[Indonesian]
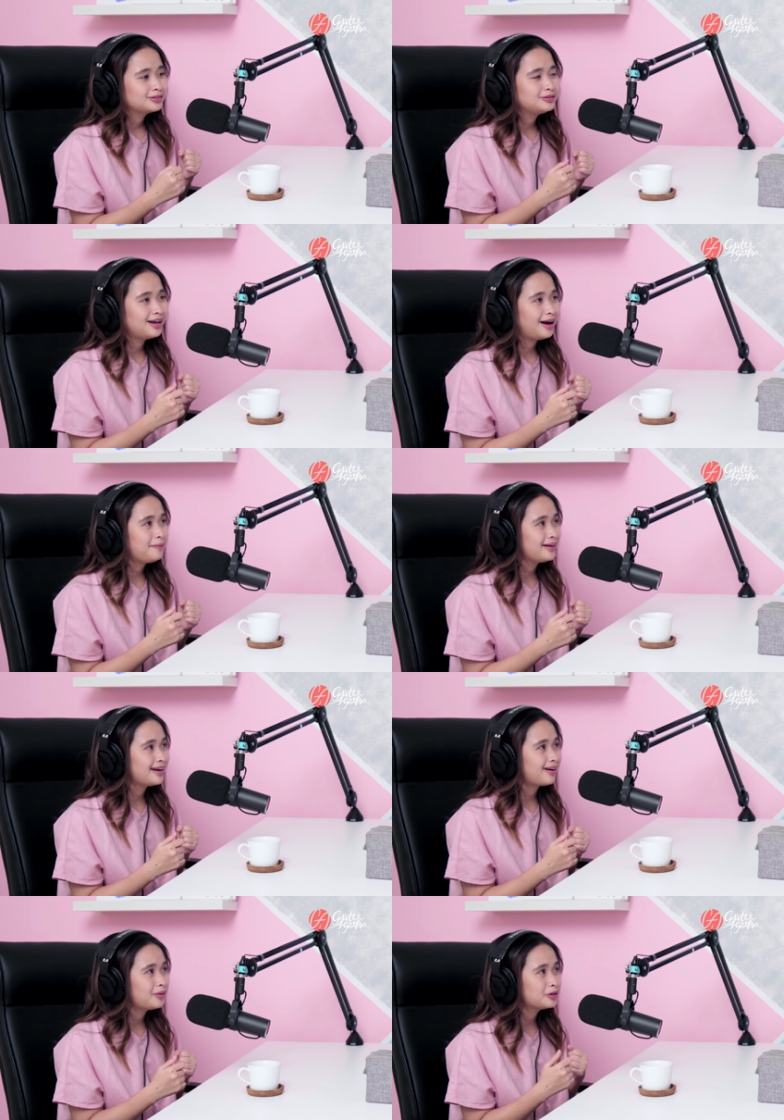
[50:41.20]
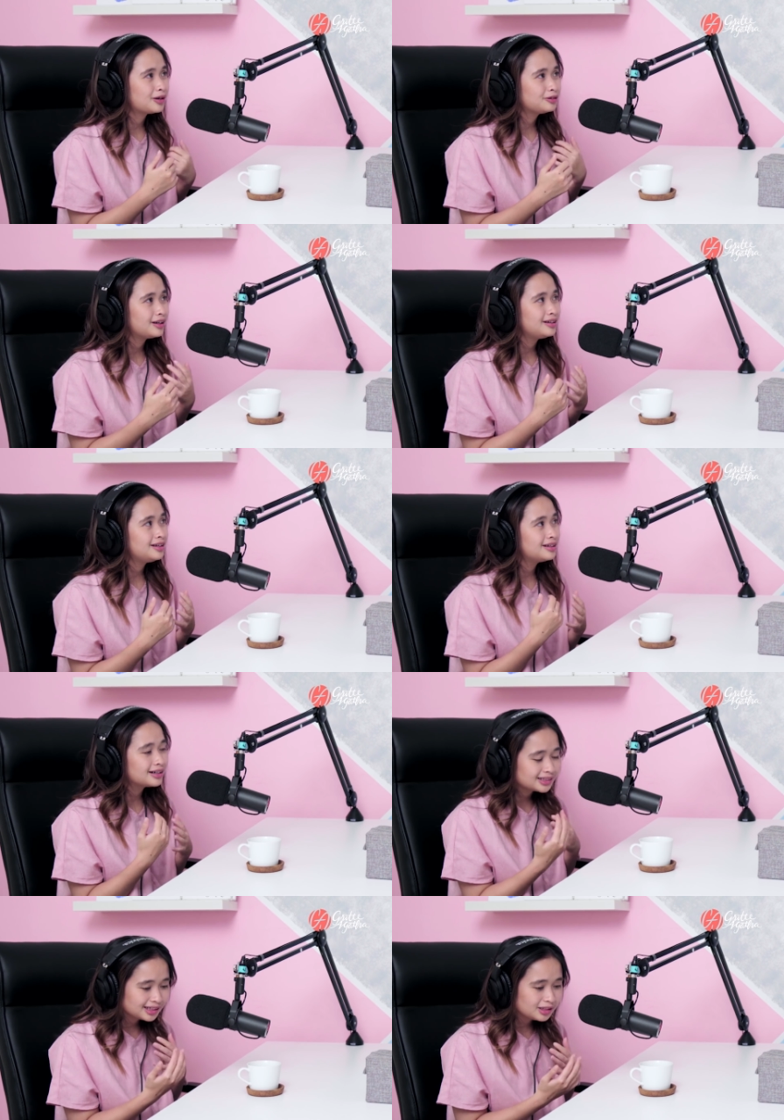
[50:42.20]
sudah apa ya kalau buat aku tadi
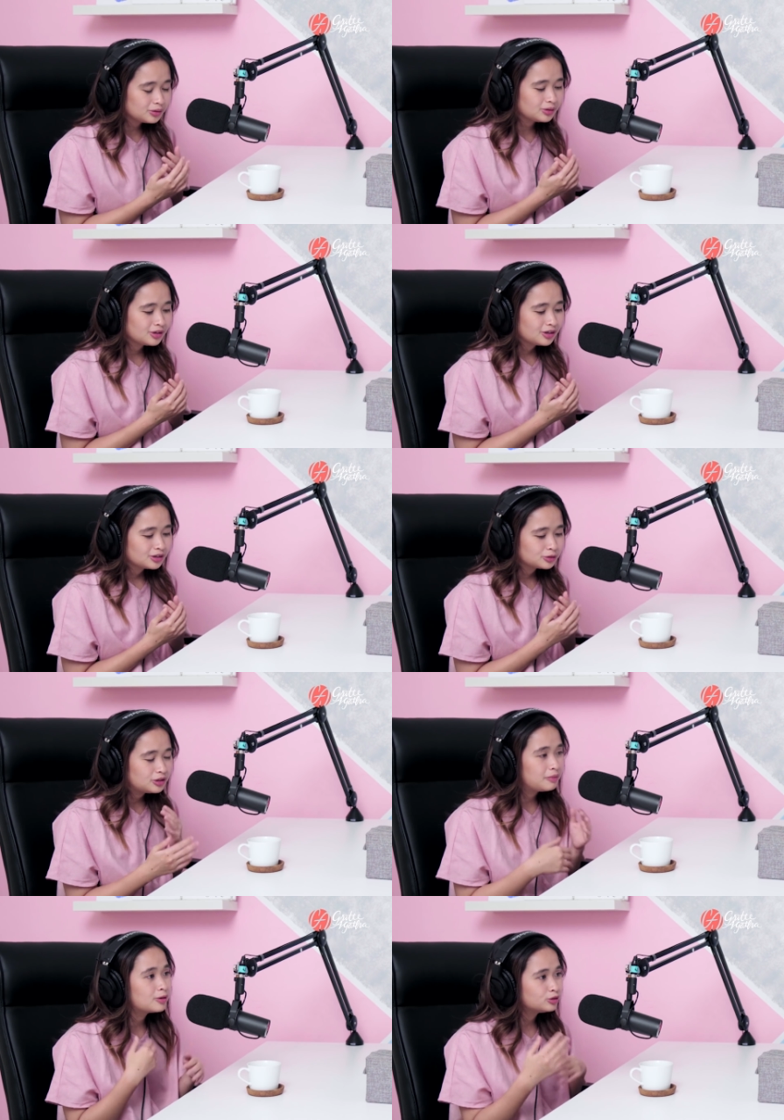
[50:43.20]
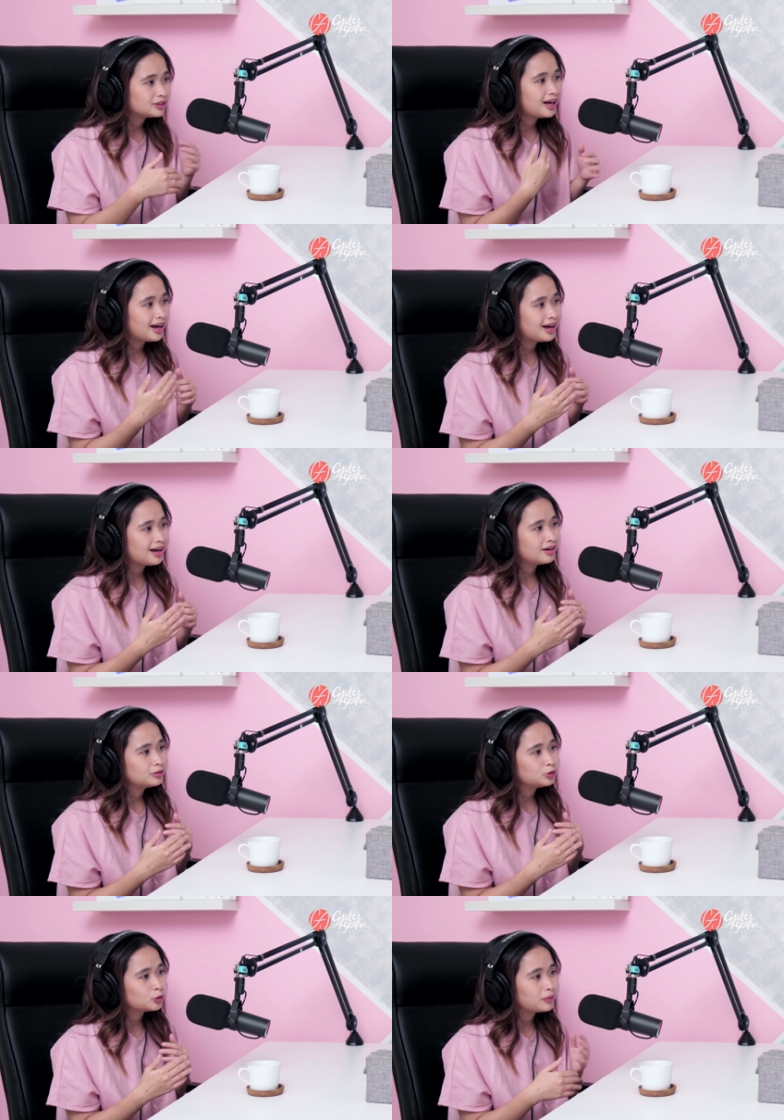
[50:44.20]
dengar ceritanya tuh sudah berusaha
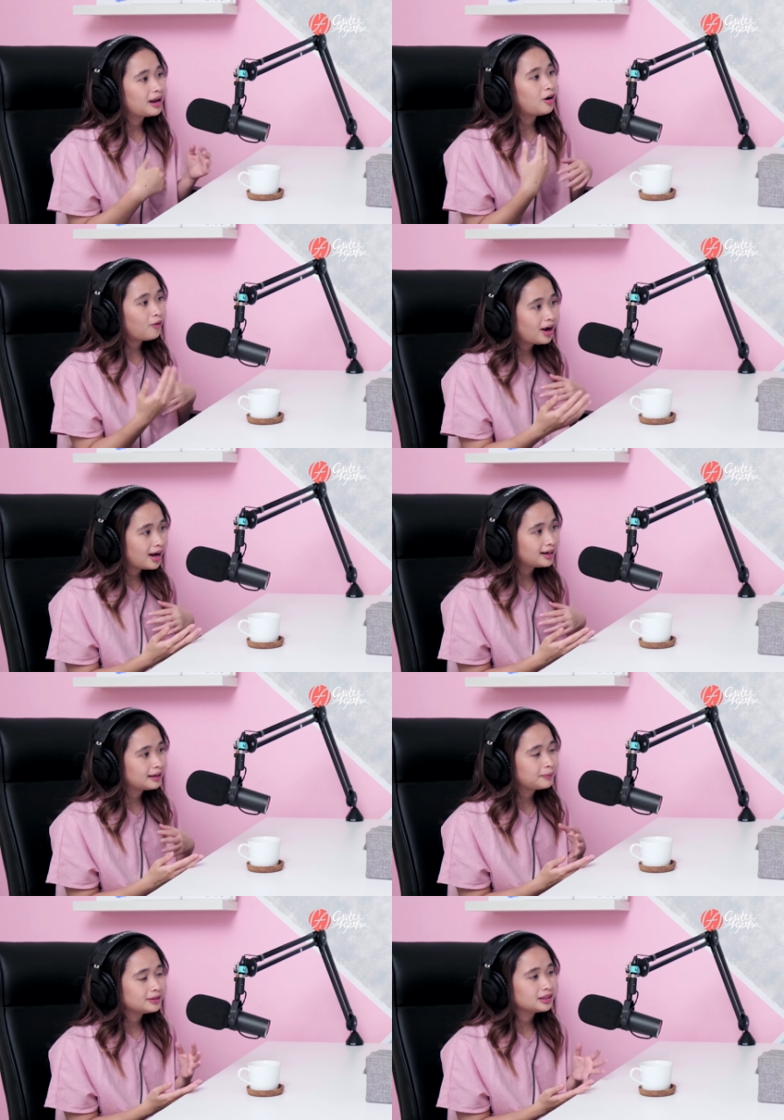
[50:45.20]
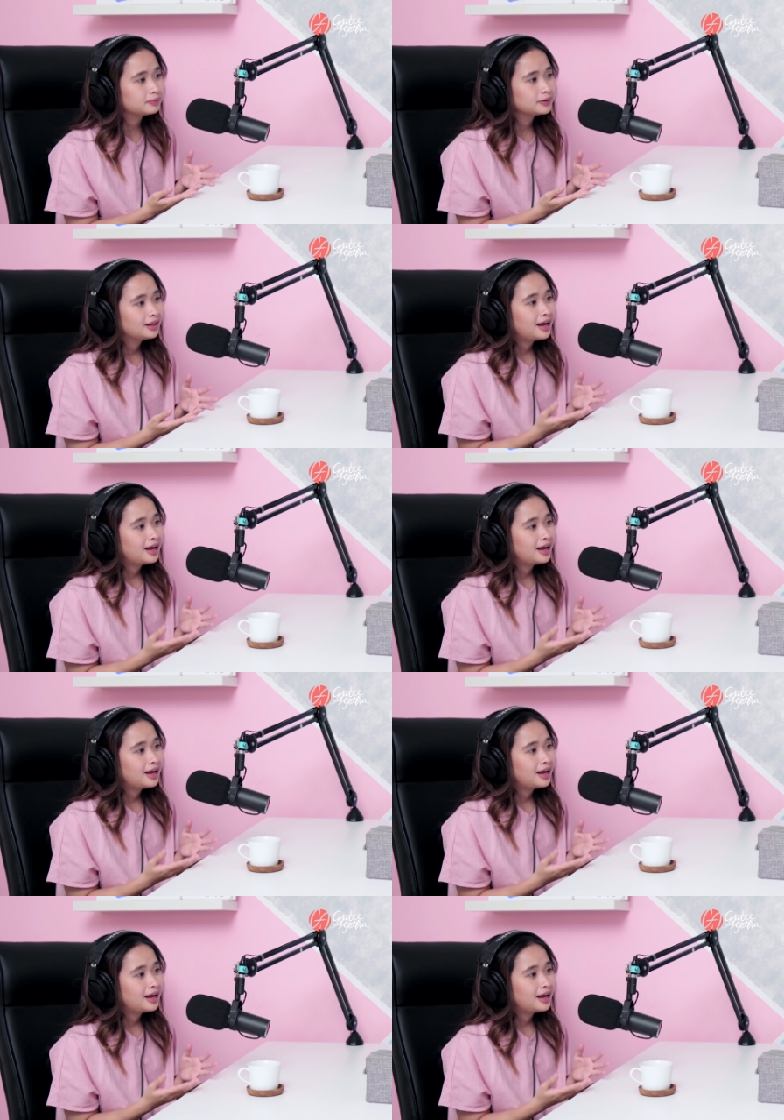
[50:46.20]
untuk melawan tapi tetap